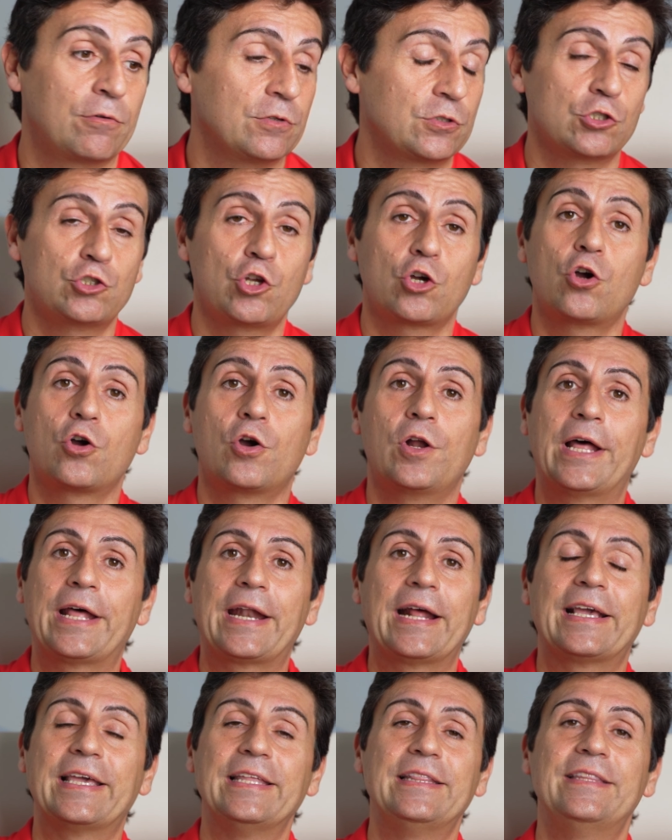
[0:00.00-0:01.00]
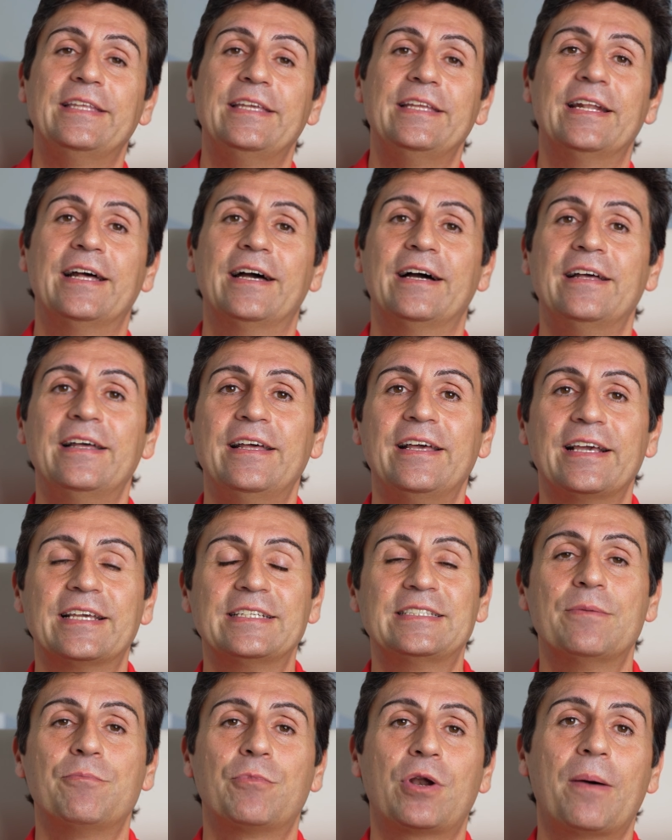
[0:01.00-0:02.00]
questo gioco con la racchettina che
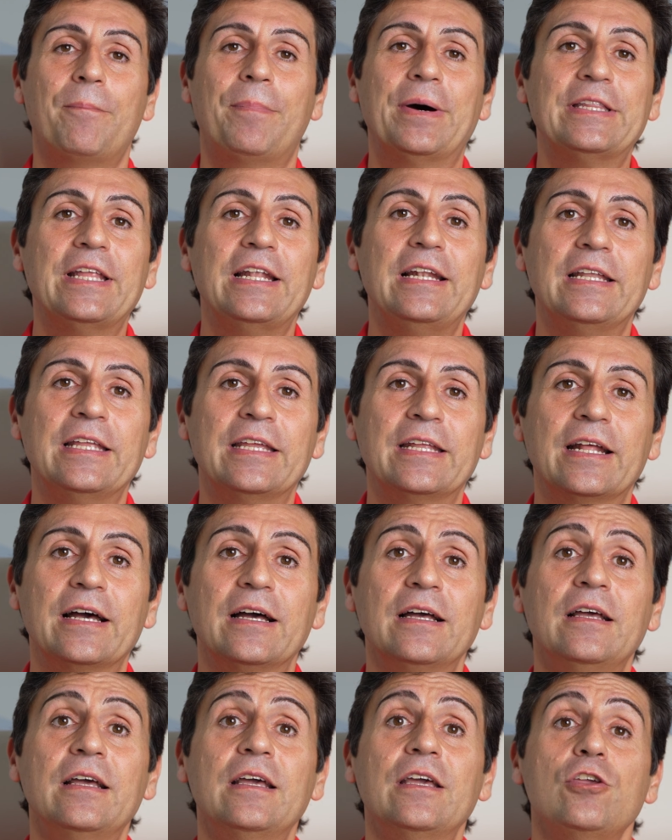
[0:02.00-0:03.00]
sembra una padellina.